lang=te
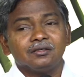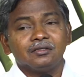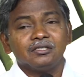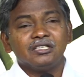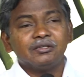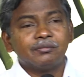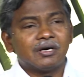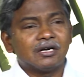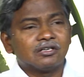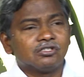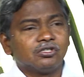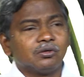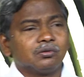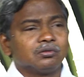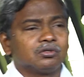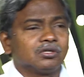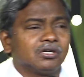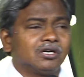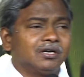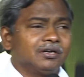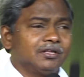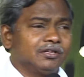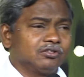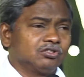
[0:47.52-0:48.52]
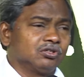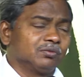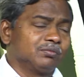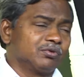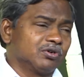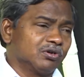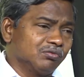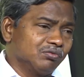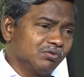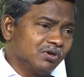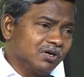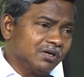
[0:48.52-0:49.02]
ఈ మాట చెబుతున్నాడు
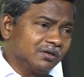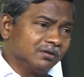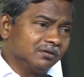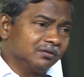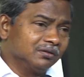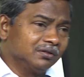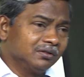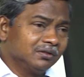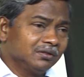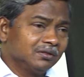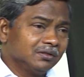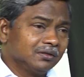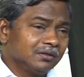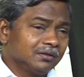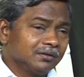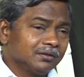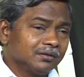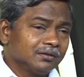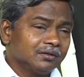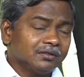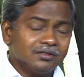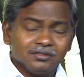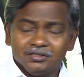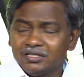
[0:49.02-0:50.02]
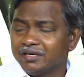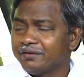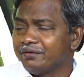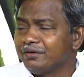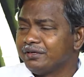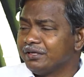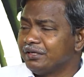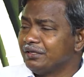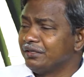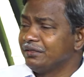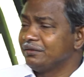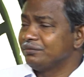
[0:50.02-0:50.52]
యేసుప్రభు వారు
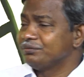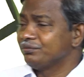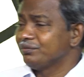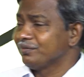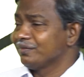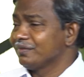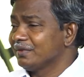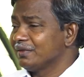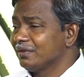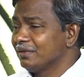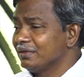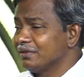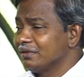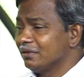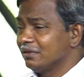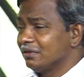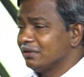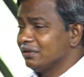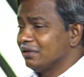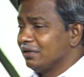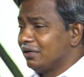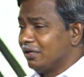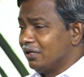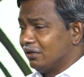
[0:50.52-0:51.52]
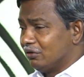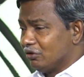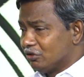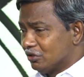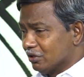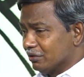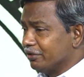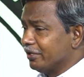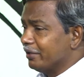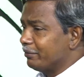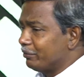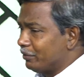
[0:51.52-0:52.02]
ఇదేమిటి నేను
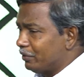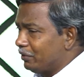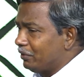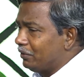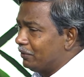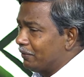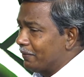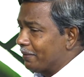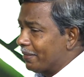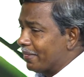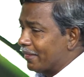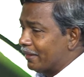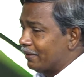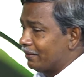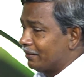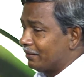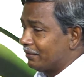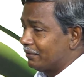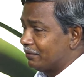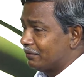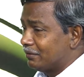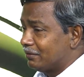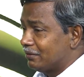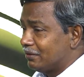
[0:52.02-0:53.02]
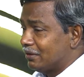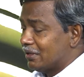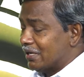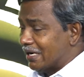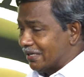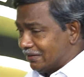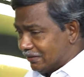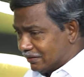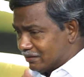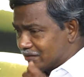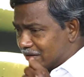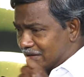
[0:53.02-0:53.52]
వచ్చిందేమో
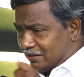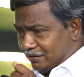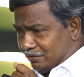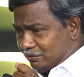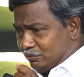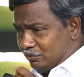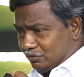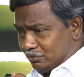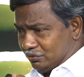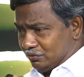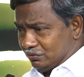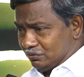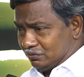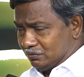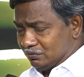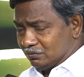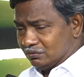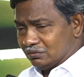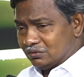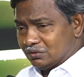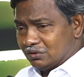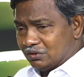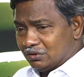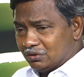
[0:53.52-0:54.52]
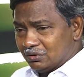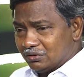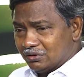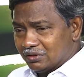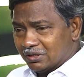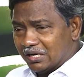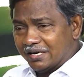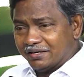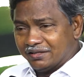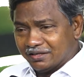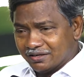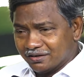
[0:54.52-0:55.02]
అధికారం కోసం
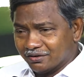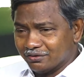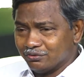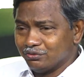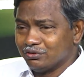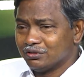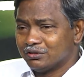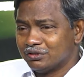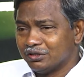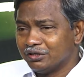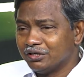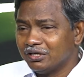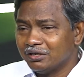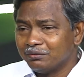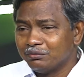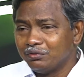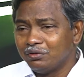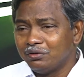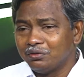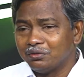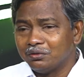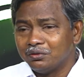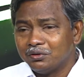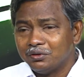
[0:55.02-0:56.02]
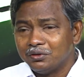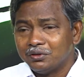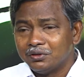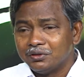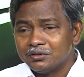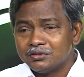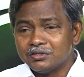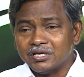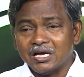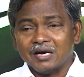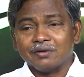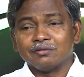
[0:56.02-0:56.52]
కానీ ఇక్కడ చూస్తేనేమో
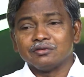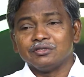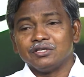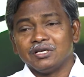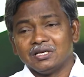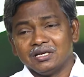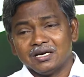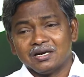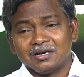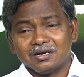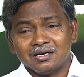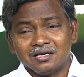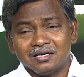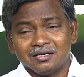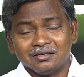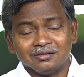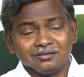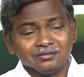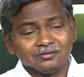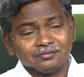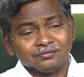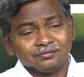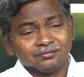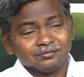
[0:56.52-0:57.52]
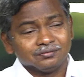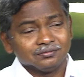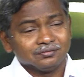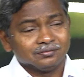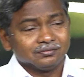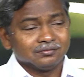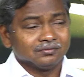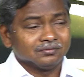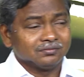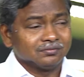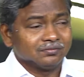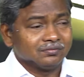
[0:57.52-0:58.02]
సేవ చేయాలంటున్నాడు
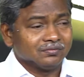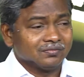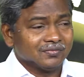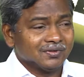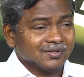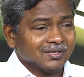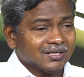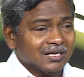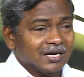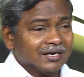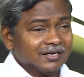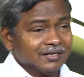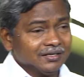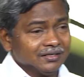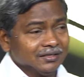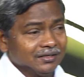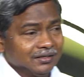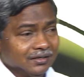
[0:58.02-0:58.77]
అని